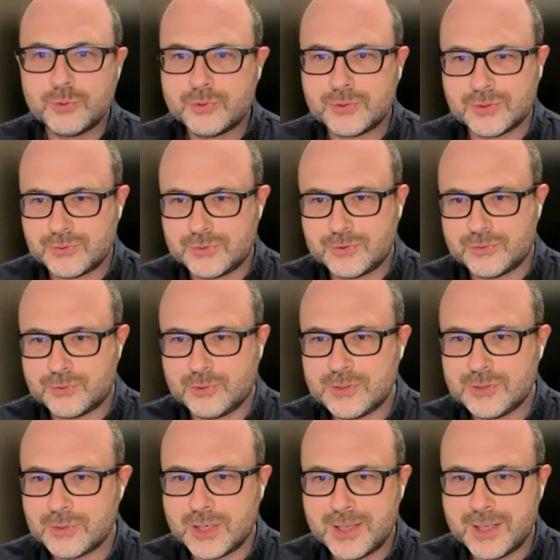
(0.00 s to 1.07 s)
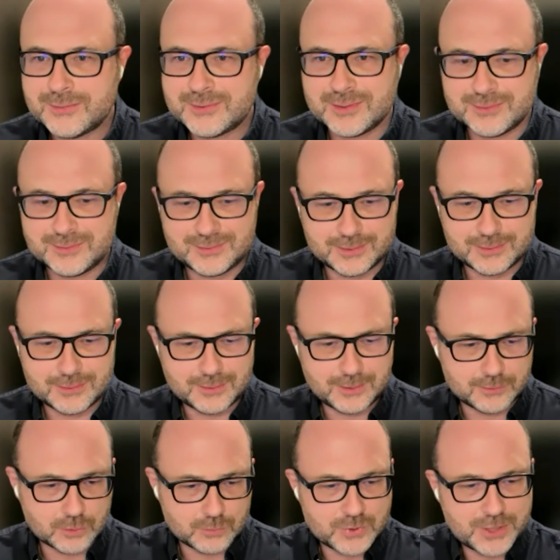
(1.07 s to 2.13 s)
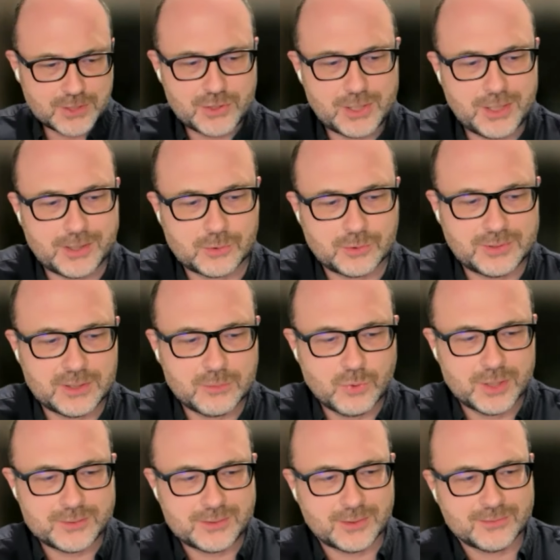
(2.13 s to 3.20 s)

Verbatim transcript: Ce, livre-là, c'est cet objet, je l'ai à côté de moi.